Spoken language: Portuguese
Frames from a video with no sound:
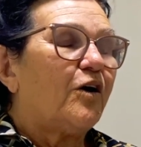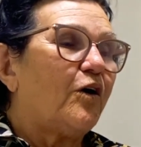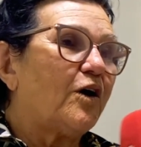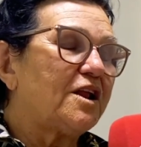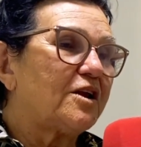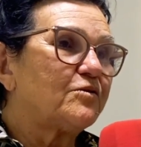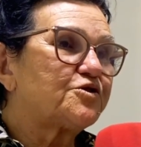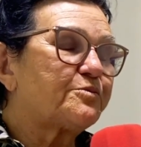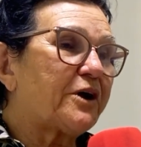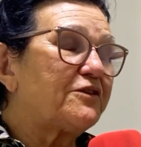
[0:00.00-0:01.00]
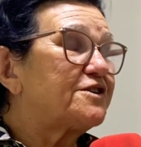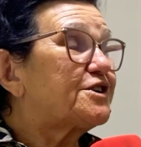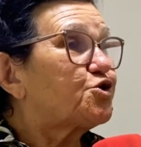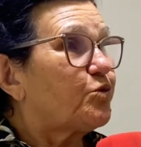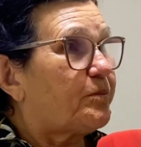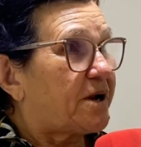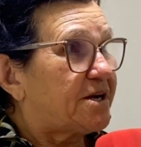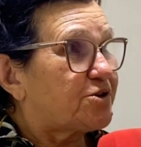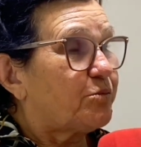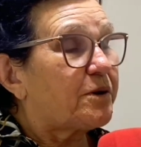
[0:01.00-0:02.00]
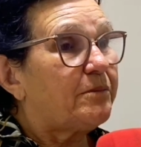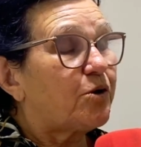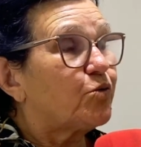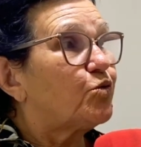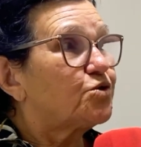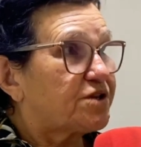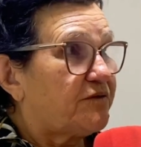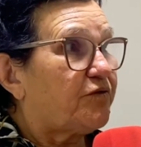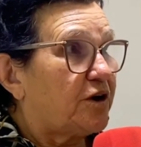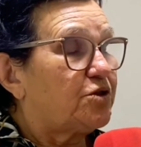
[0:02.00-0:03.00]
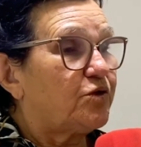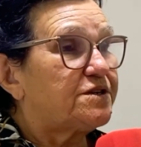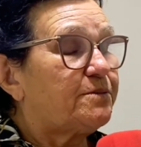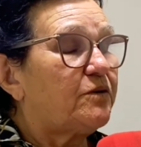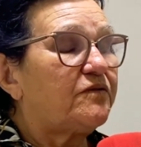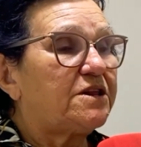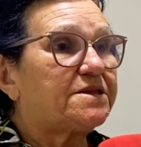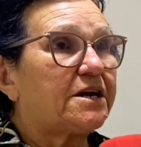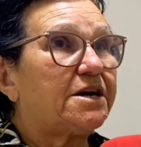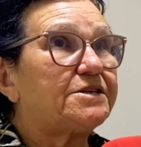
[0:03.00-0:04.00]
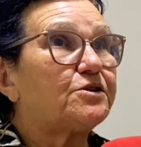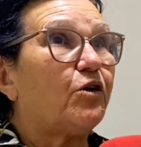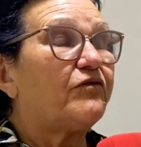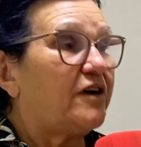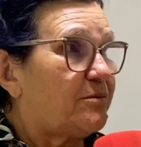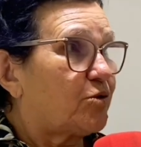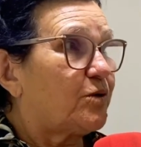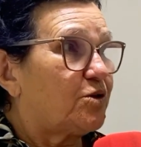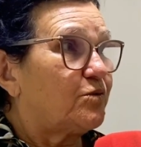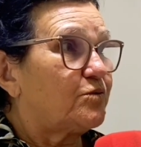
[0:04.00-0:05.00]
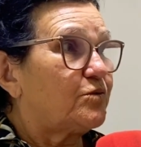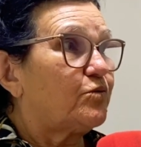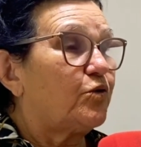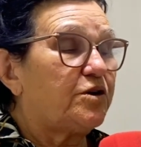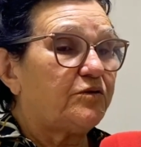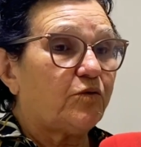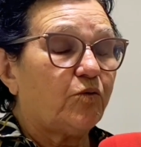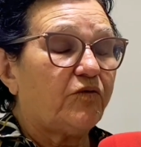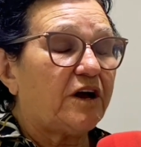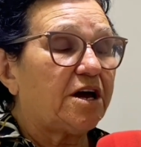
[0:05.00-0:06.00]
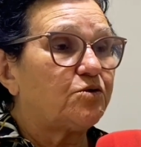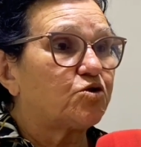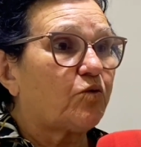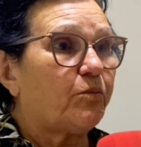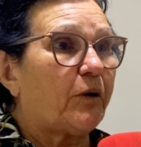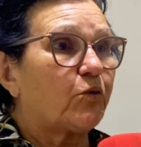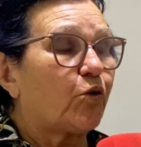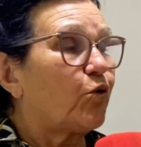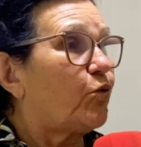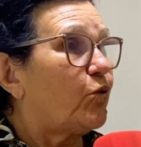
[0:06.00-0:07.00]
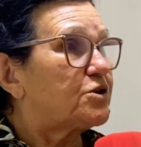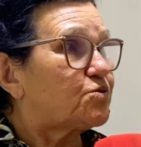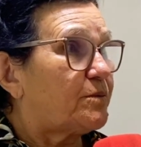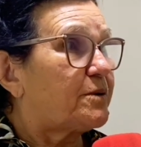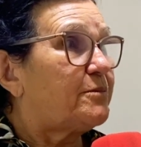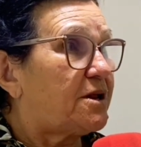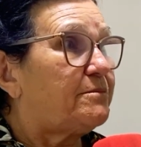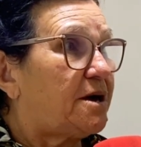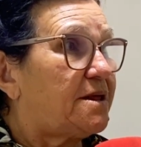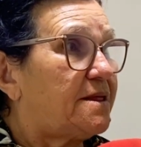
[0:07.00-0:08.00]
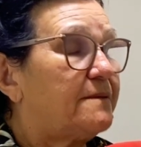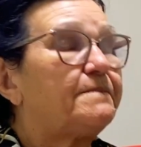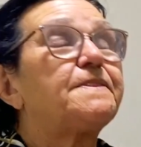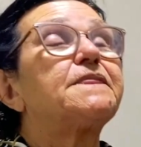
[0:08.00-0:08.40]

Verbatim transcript: Olha, Lúcio, para nossa surpresa, o primeiro curso que foi em 2023, novembro, quando o, o vereador João Paulo colocou a sua primeira emenda